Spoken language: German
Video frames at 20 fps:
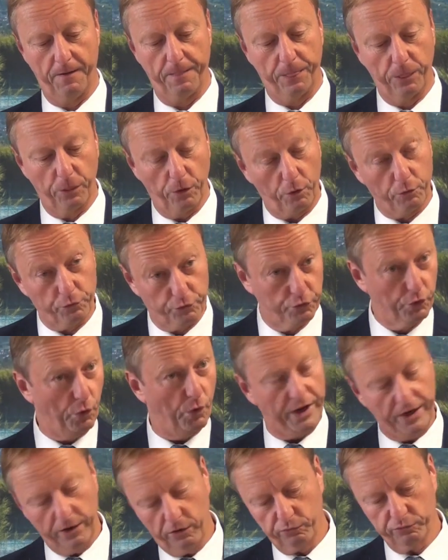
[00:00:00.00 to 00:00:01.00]
Und
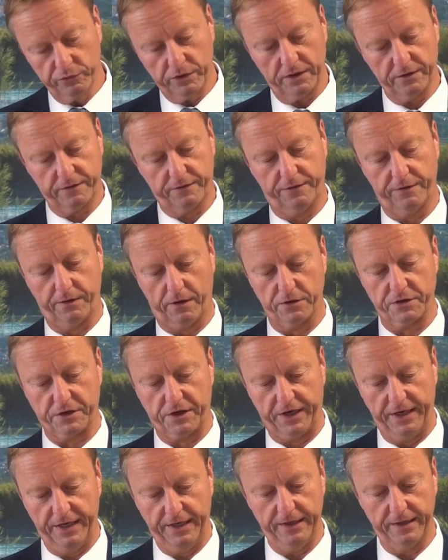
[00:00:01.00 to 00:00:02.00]
900 aus
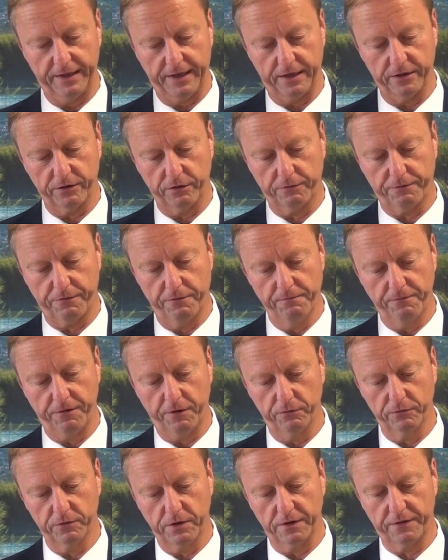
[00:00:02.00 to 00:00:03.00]
Griechenland und
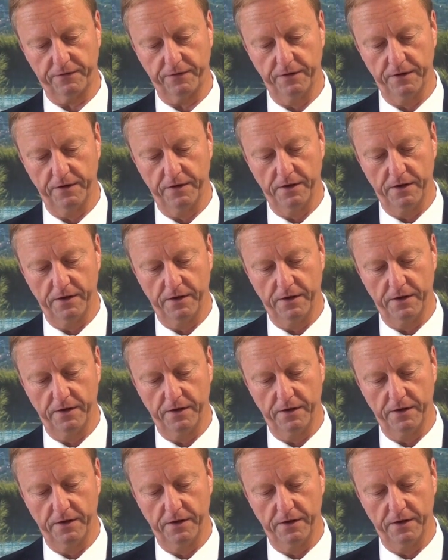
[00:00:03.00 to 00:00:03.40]
500